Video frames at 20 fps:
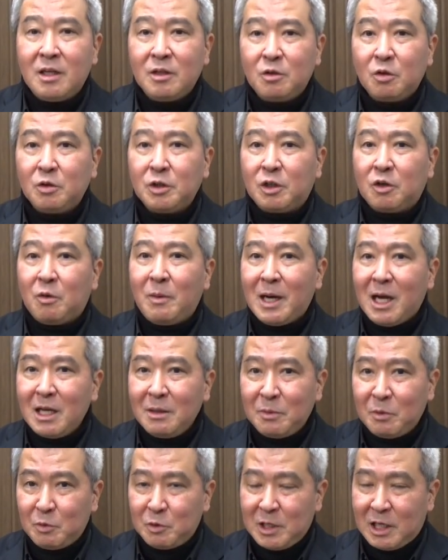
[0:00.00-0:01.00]
特に細かい
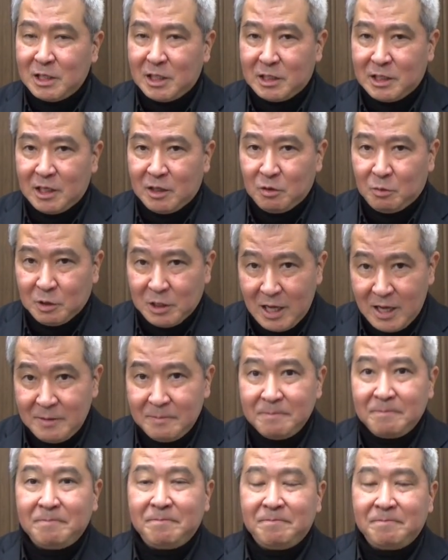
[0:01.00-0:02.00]
部分なんですけれども
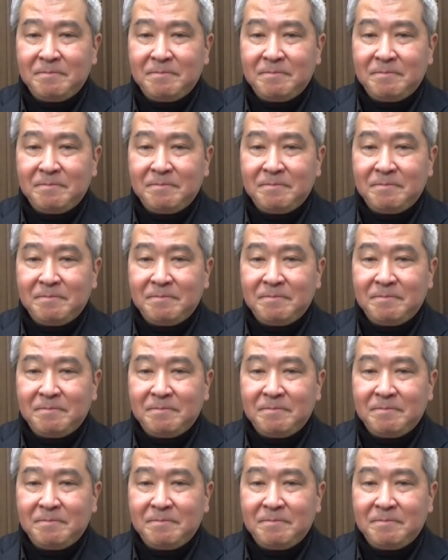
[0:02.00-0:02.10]
ね。